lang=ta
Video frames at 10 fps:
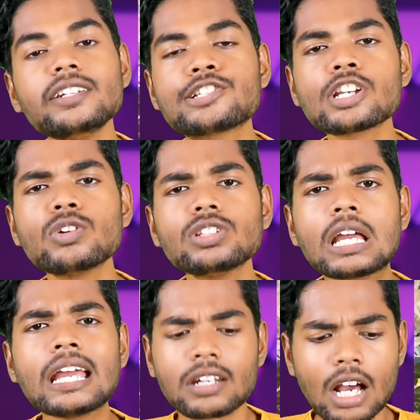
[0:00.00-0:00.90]
இந்த நிக்சன் வந்து
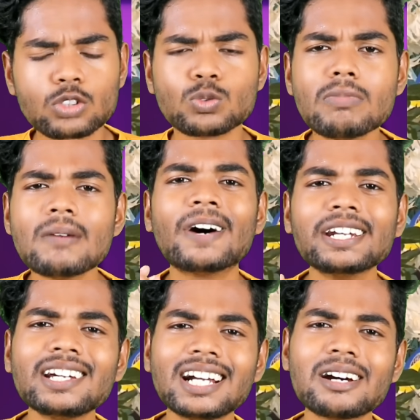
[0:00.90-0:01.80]
ஏ நாங்கள் சும்மா
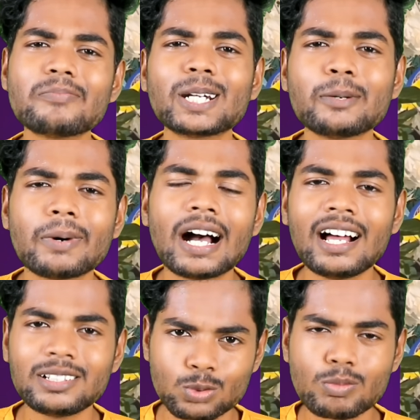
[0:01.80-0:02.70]
பண்ணுக்காக பண்ணோம்ப்பா
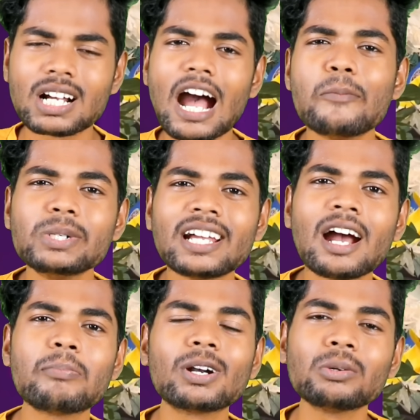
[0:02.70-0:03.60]
சும்மா
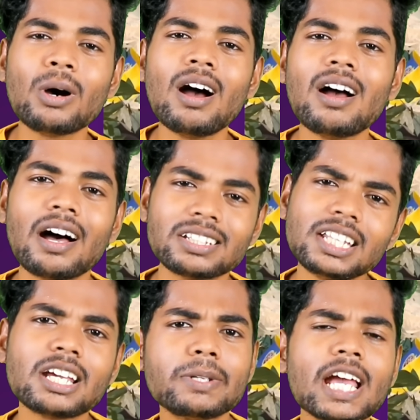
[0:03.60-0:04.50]
காமெடிக்காக பண்ணோம் அதை
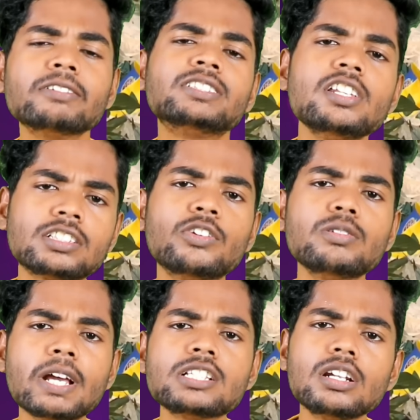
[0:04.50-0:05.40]
நீங்க அப்படியே சீரியஸாக
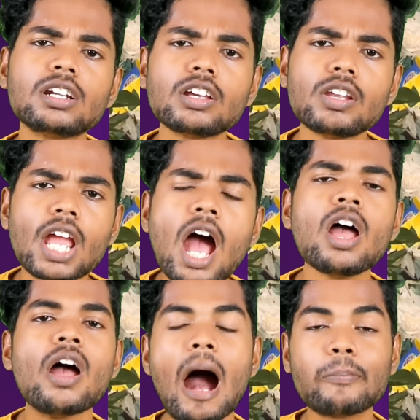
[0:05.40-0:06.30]
வந்து பேசிட்டு இருக்கிறீங்க
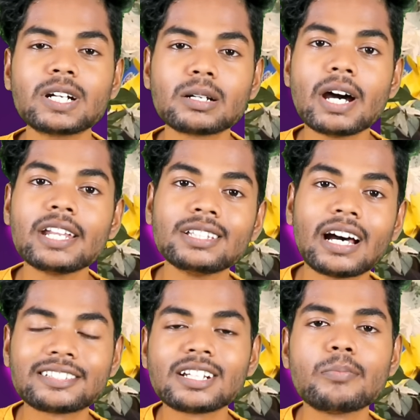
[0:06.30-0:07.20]
அப்படின்ற மாதிரி
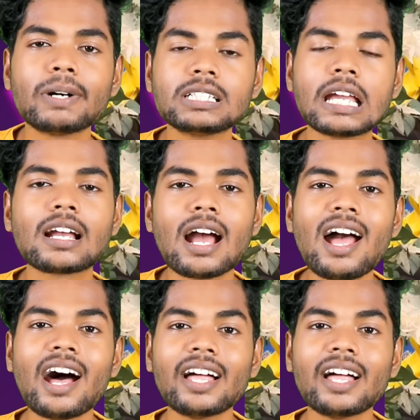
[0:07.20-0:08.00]
இந்த அர்ச்சனா பாத்து கேட்க